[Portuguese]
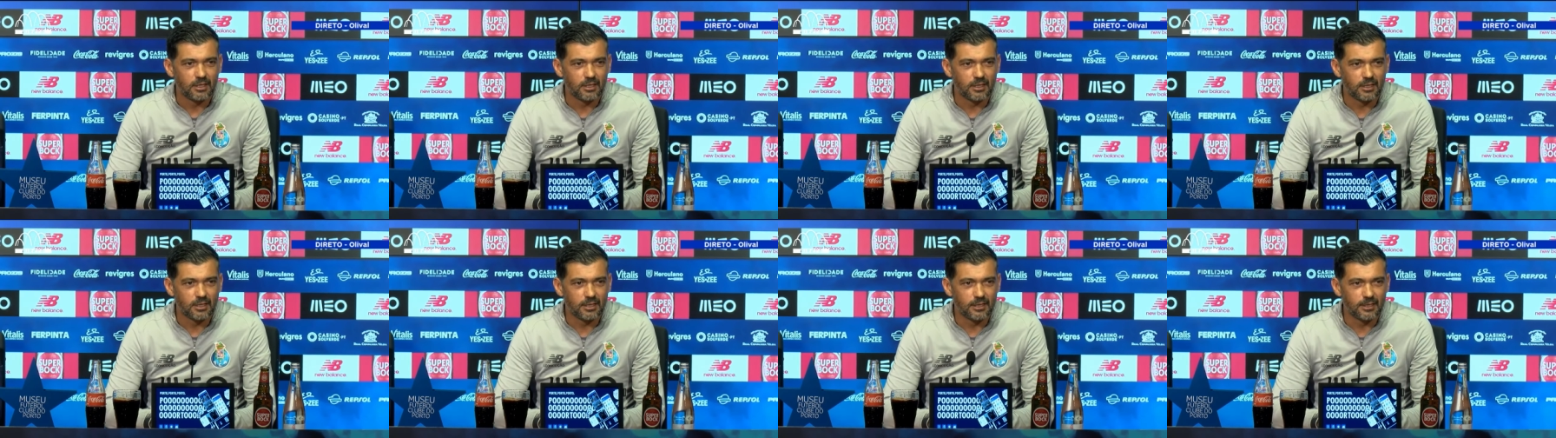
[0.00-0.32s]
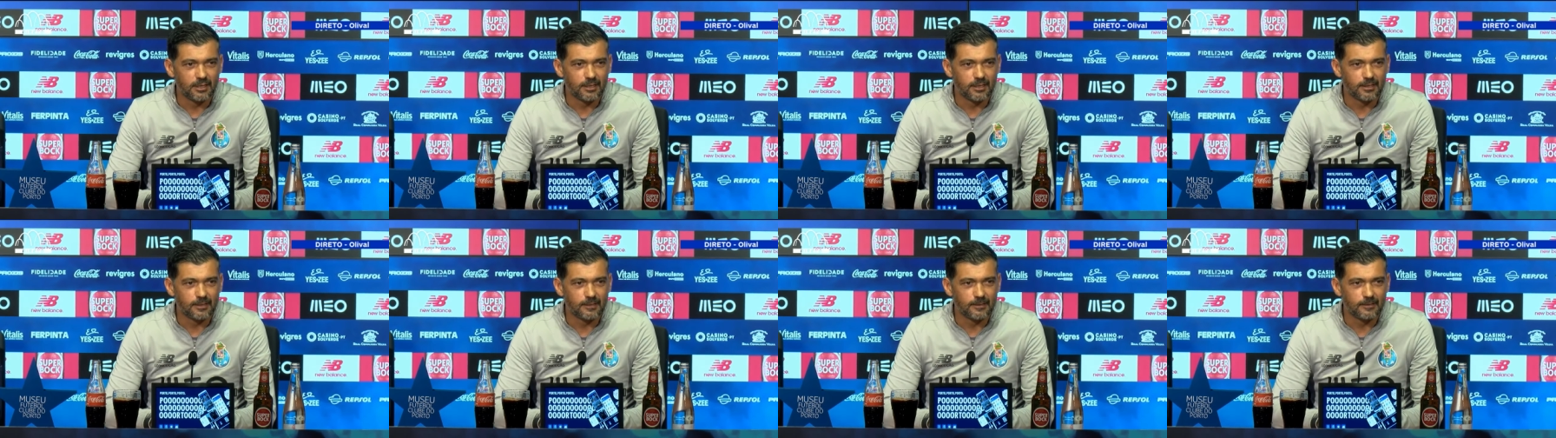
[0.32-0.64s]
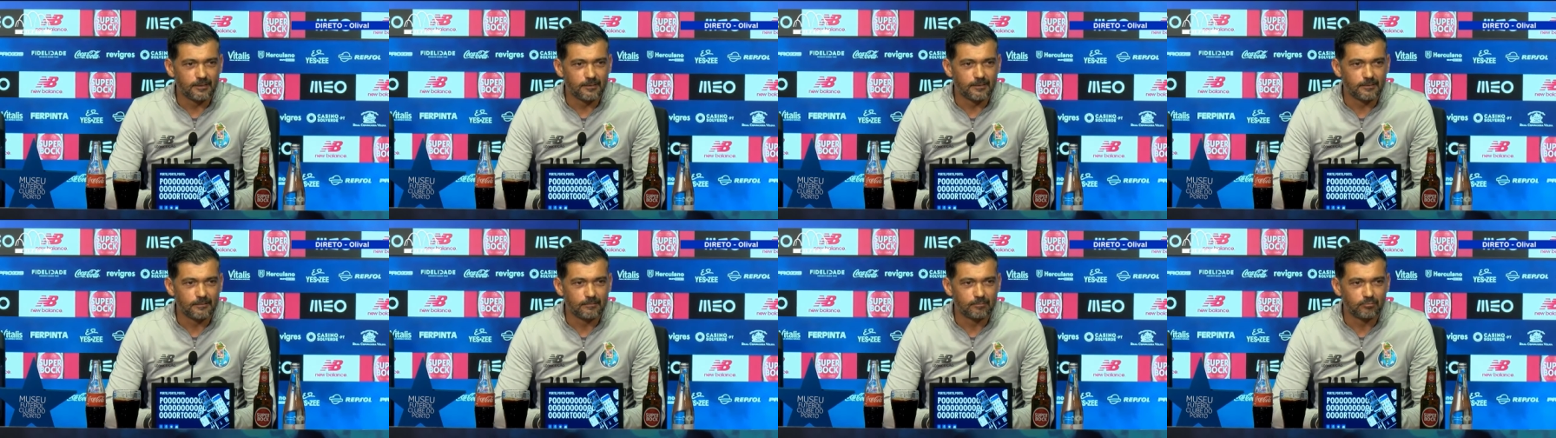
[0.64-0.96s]

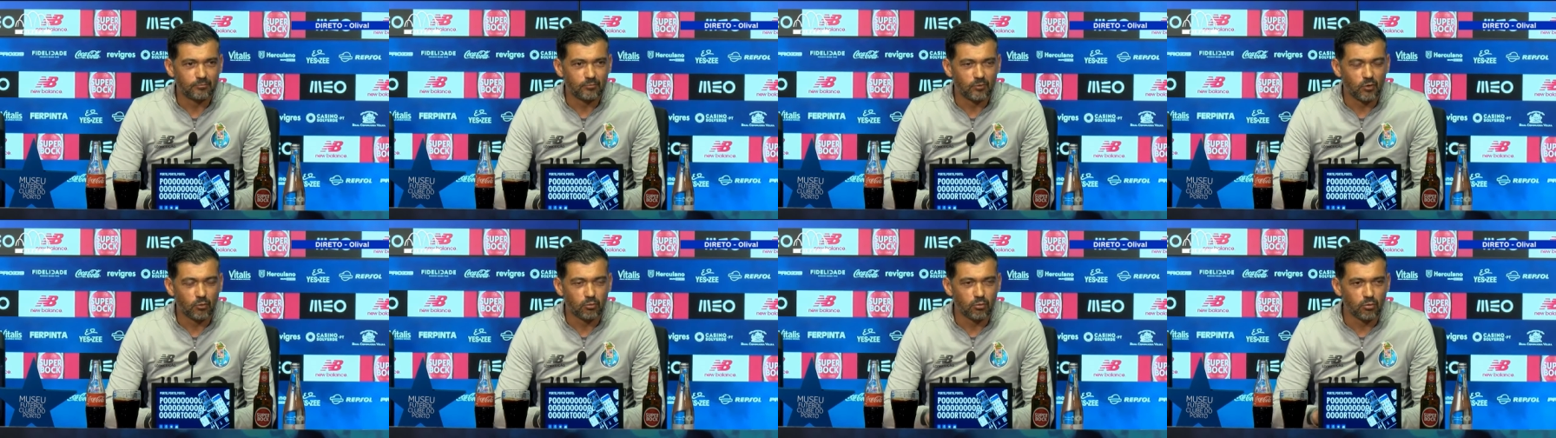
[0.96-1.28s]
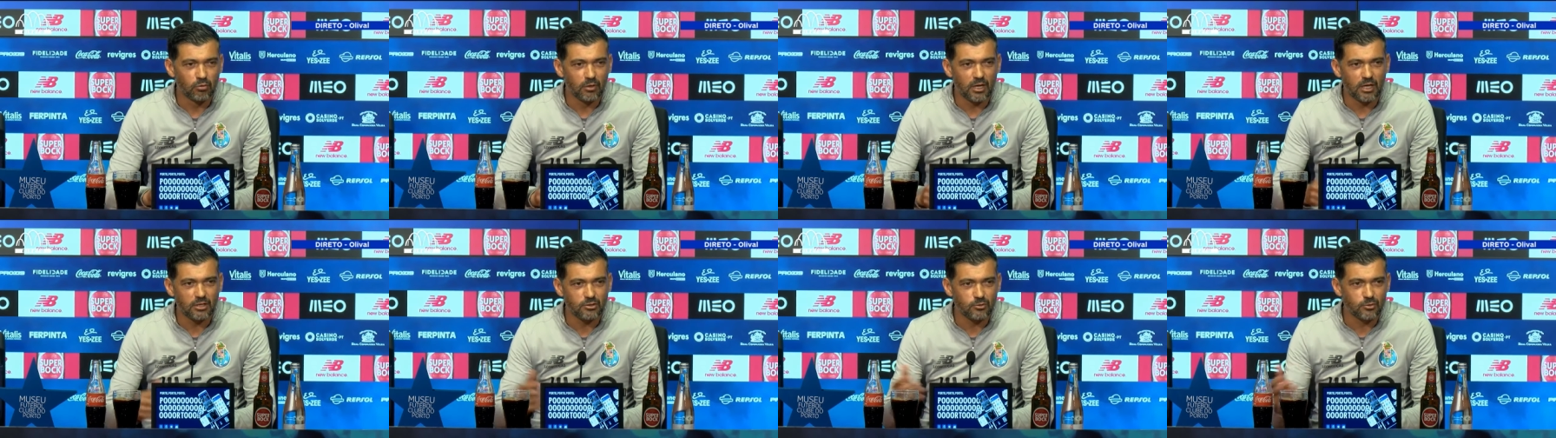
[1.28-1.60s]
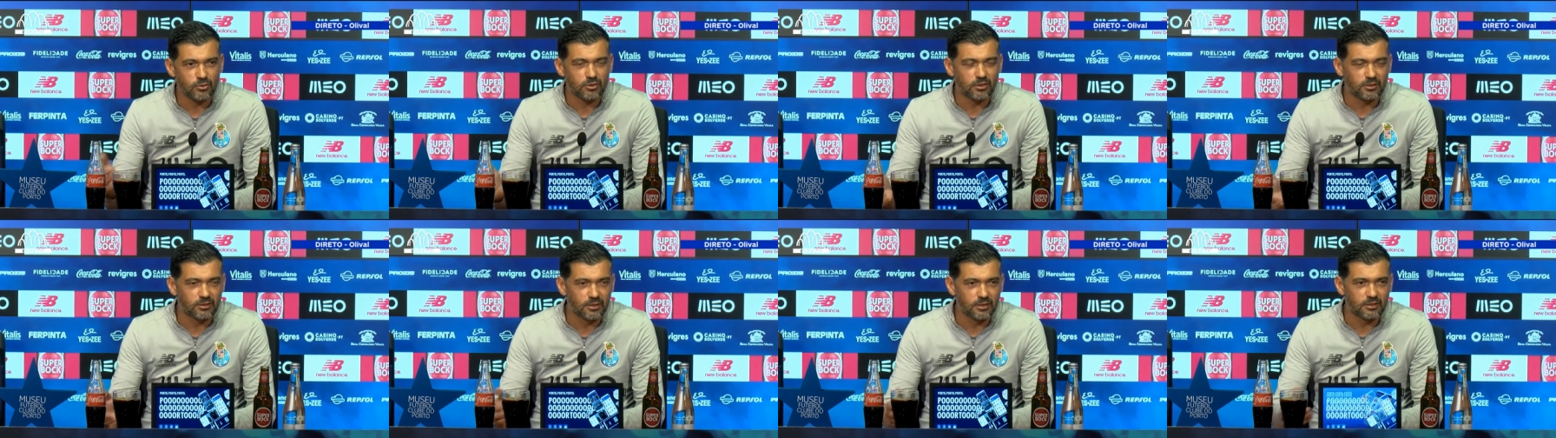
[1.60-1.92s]
Uh, o Bruno Lages com
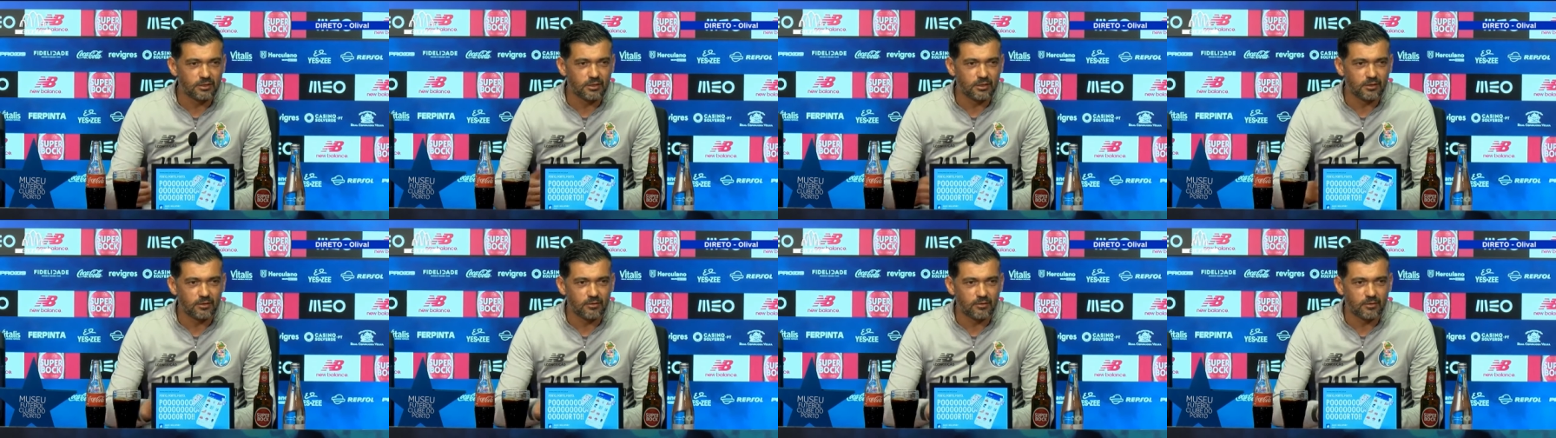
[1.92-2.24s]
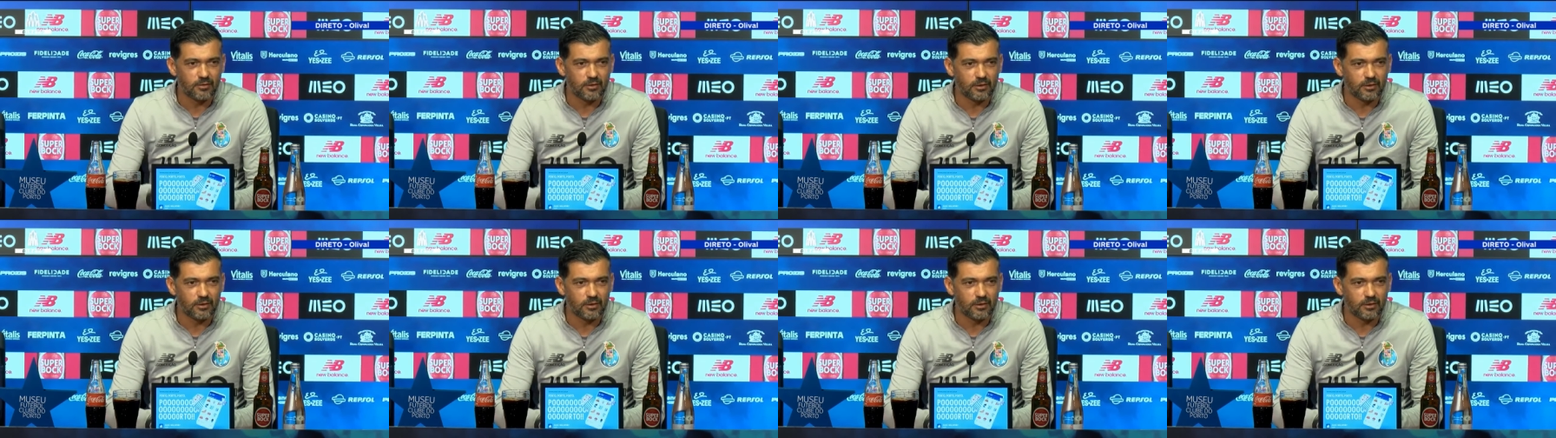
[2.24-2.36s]
certeza,